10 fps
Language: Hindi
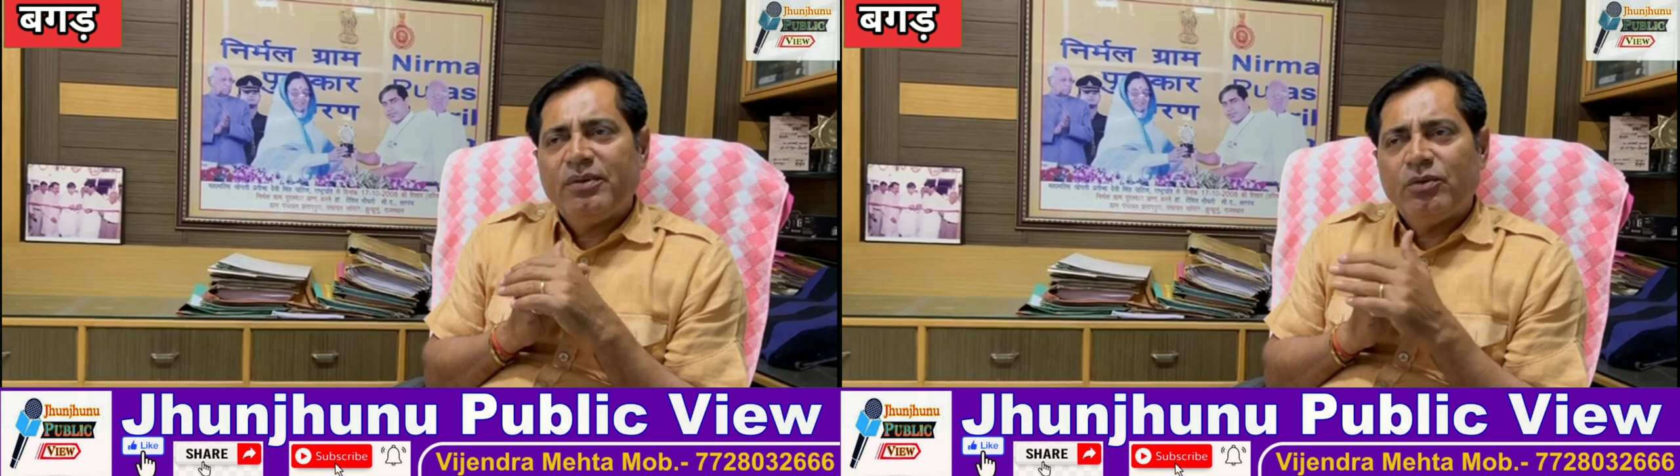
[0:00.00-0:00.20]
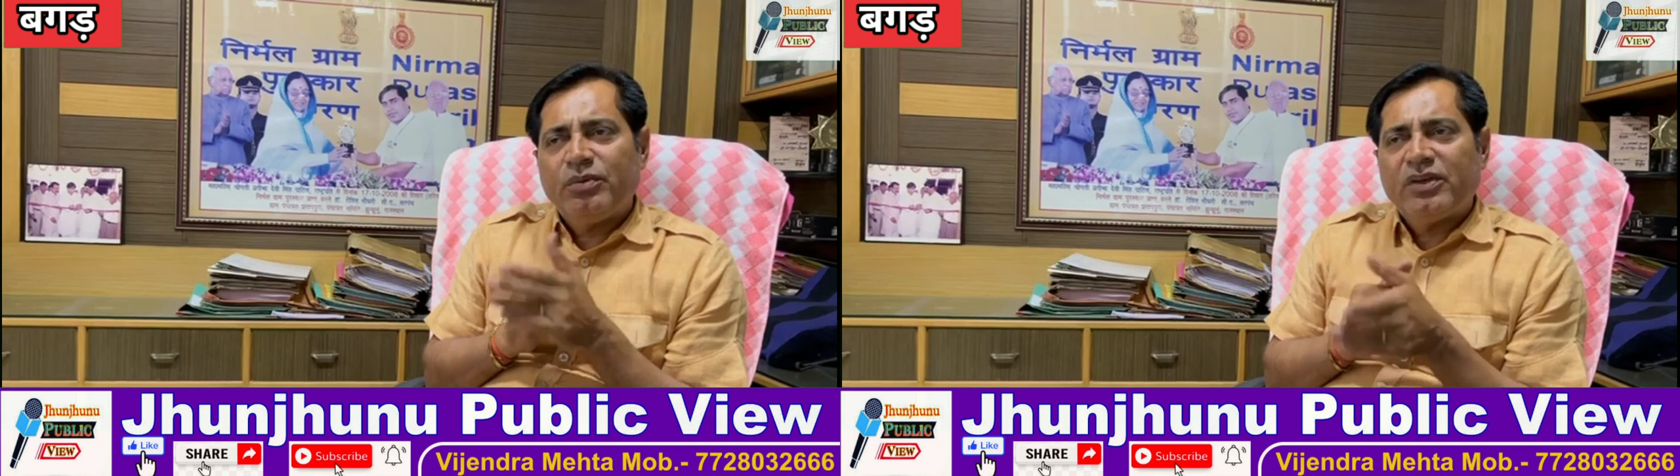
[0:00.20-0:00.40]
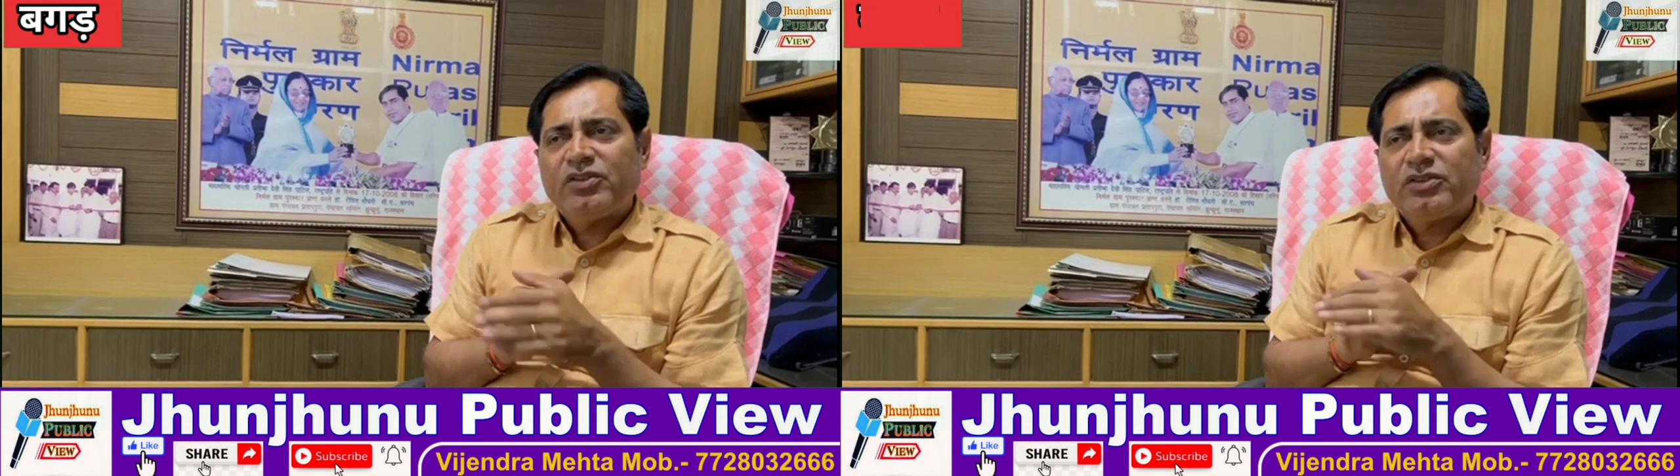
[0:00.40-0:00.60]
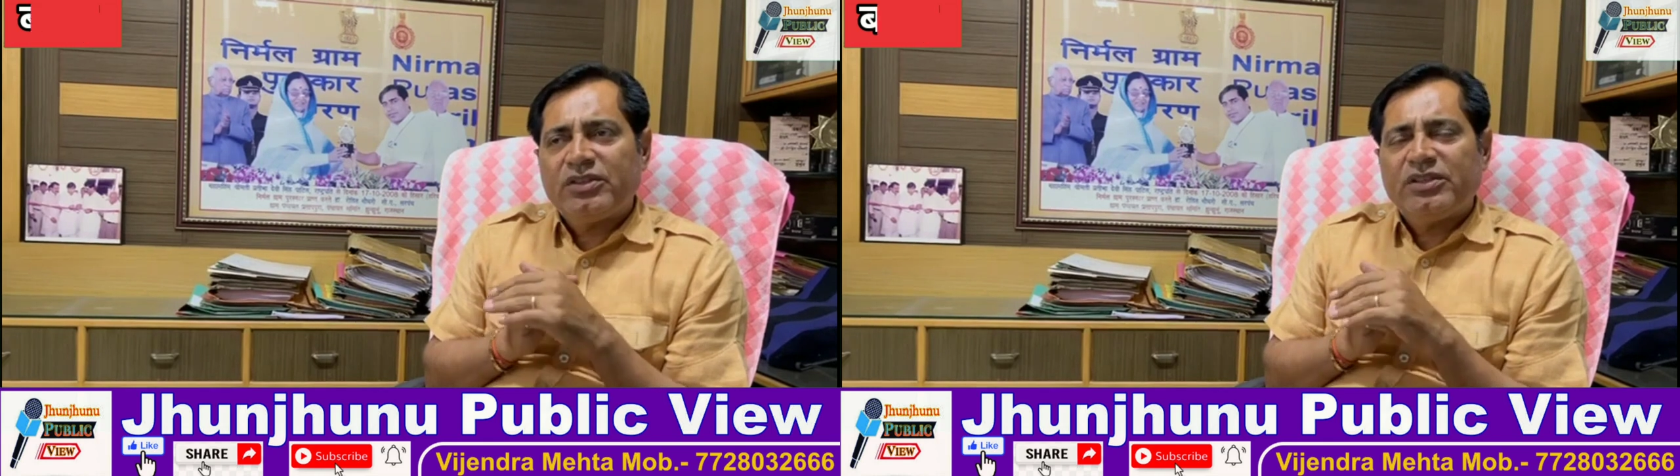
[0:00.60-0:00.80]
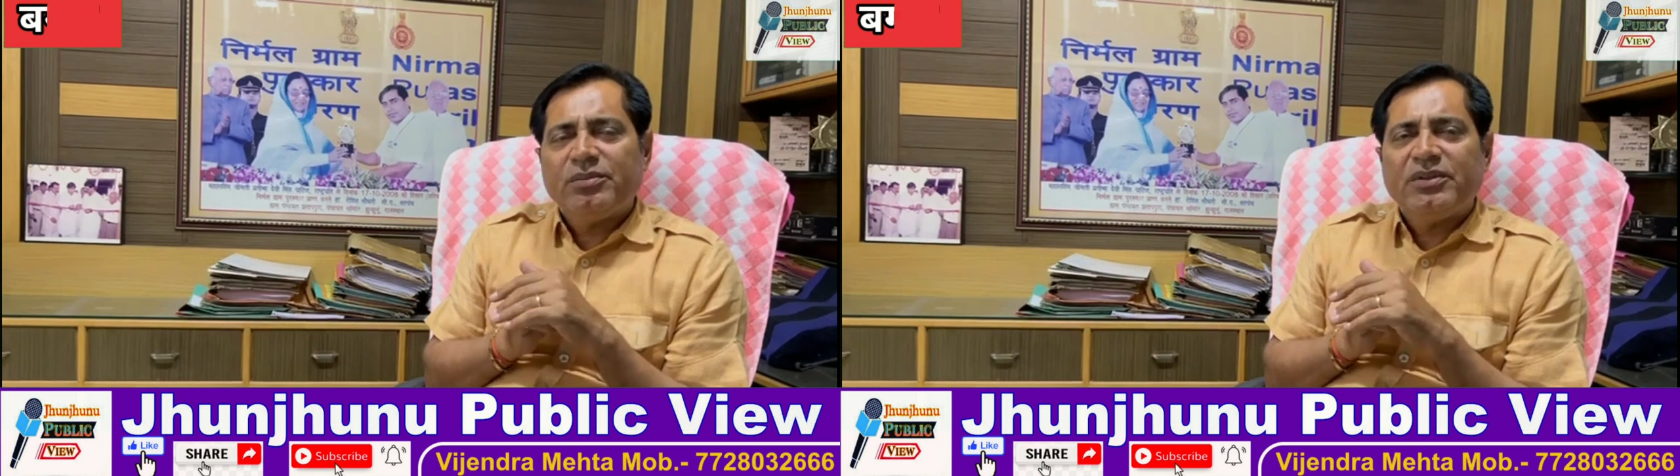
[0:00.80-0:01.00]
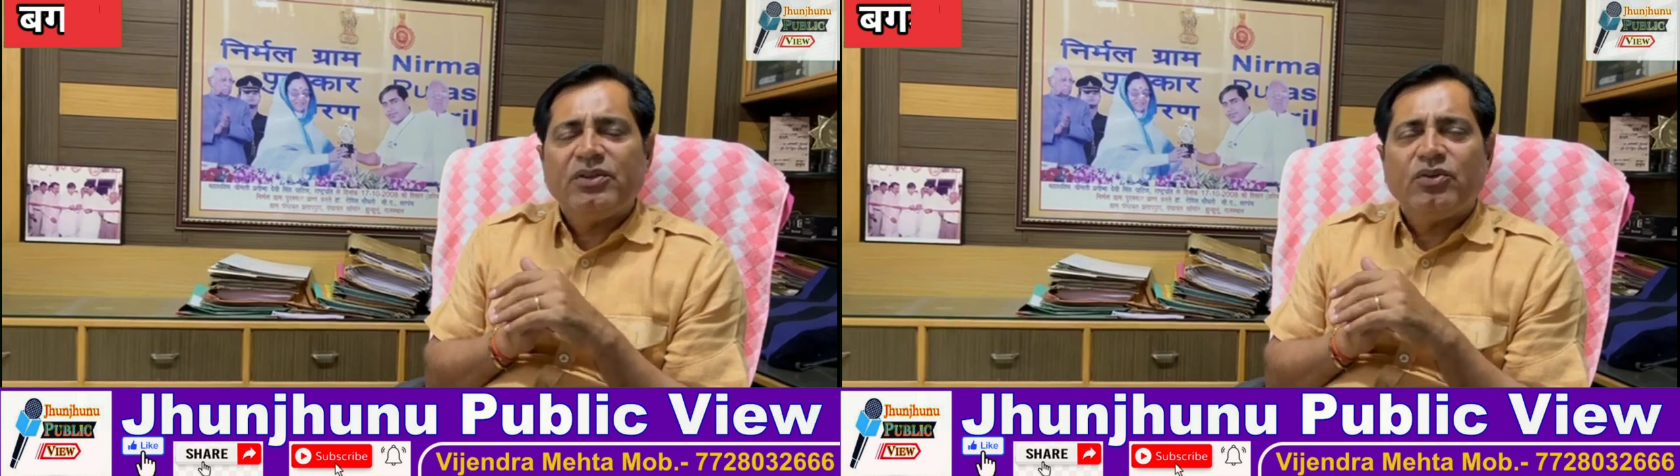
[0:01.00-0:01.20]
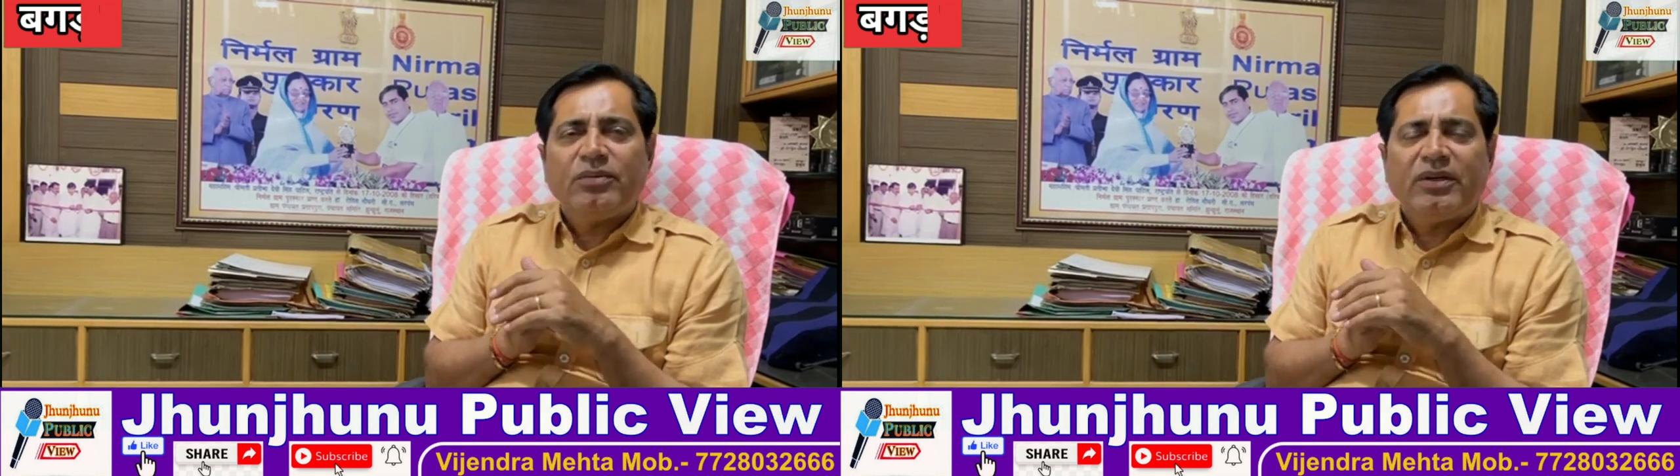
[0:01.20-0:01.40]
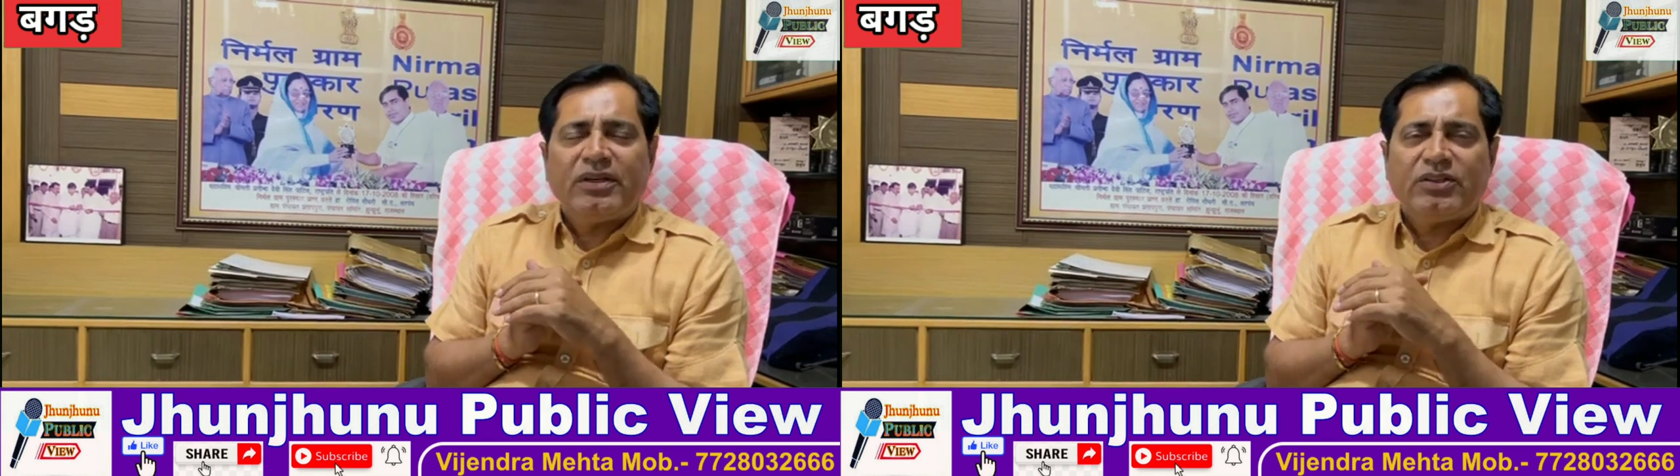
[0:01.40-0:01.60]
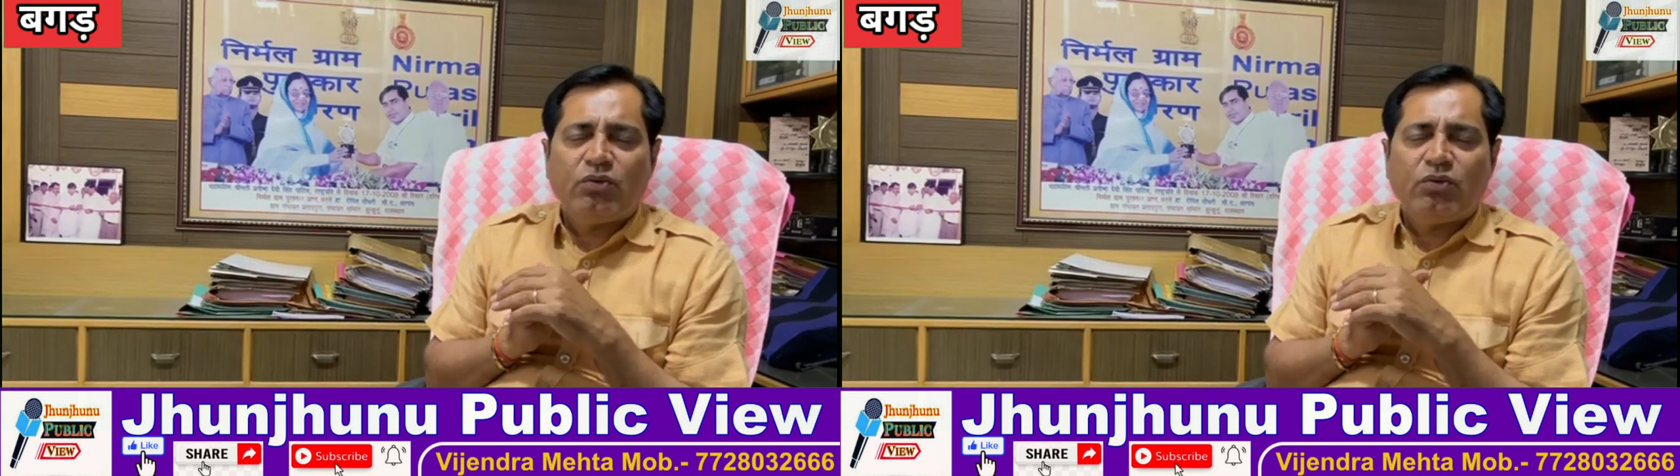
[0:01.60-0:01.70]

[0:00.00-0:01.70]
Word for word: अभिनव प्रगति समिति और हमारे